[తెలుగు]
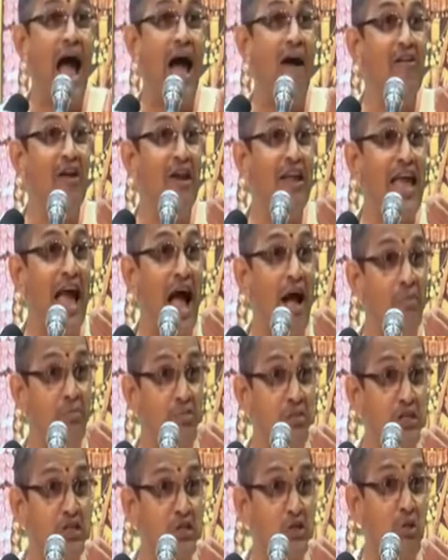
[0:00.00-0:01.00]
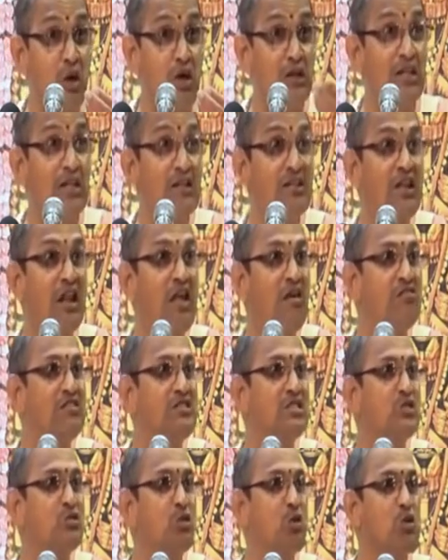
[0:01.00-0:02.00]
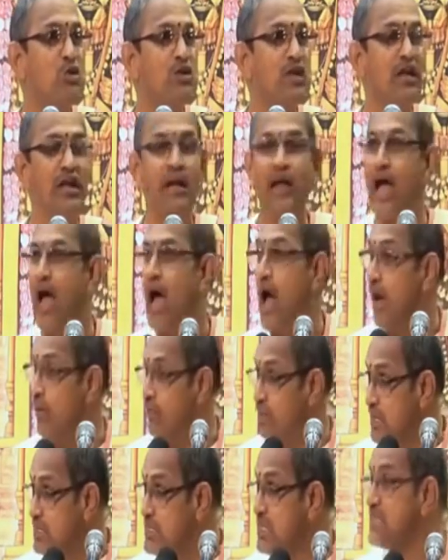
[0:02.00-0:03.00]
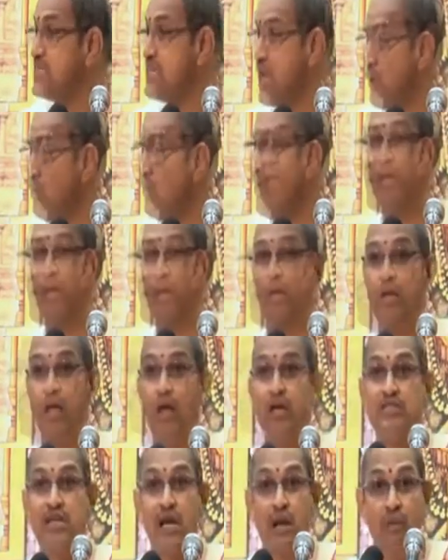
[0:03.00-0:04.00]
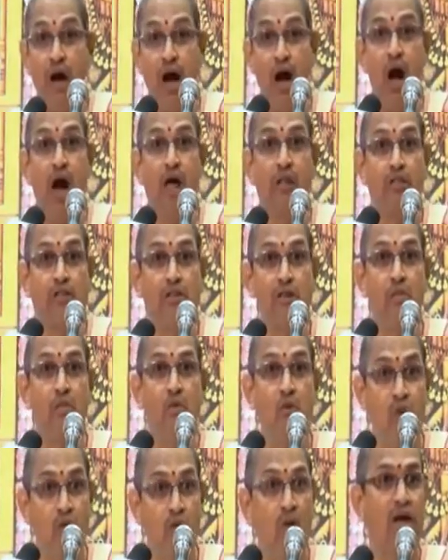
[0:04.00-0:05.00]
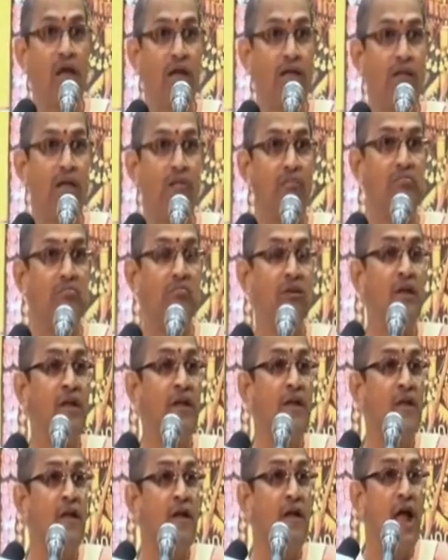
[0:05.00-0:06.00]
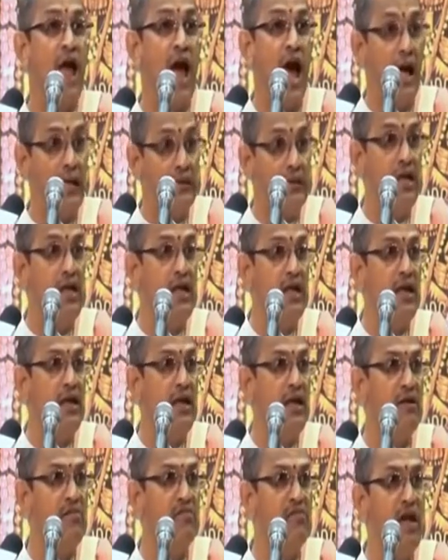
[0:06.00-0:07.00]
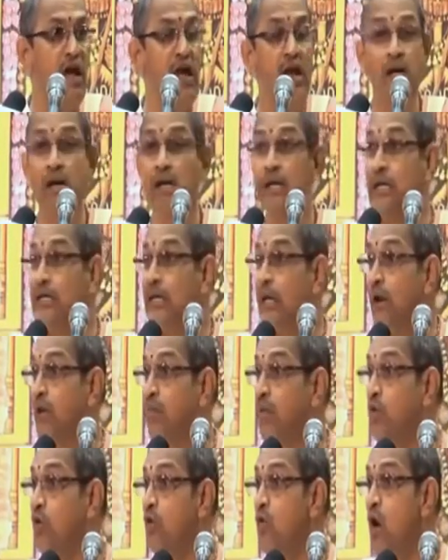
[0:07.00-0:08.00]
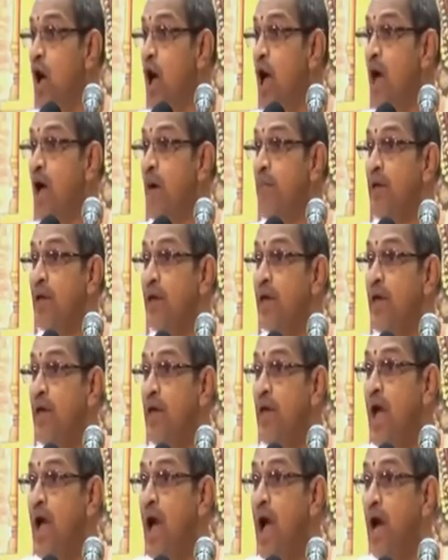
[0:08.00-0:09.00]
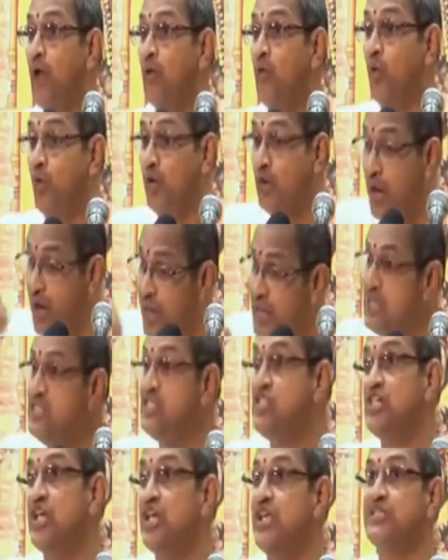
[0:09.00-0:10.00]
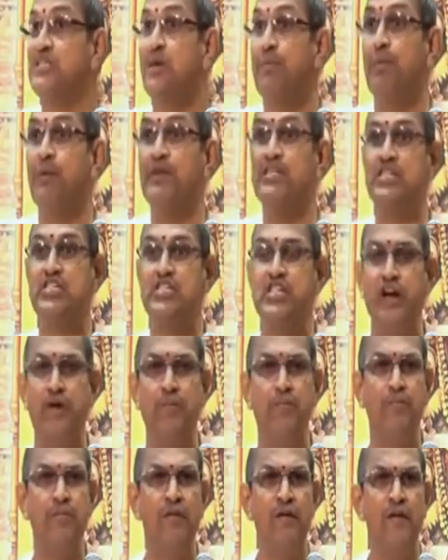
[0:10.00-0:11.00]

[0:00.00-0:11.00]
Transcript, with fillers: ఆవిడికి అంత స్వాతంత్ర్యం ఈశ్వరుడి దగ్గర ఆవిడ చేశారు వెంకటాచల మహాత్యము అని ఒక గ్రంథం అది వెంకటరమణుడు ఆమెకి అనుగ్రహించి రచింపచేశాడు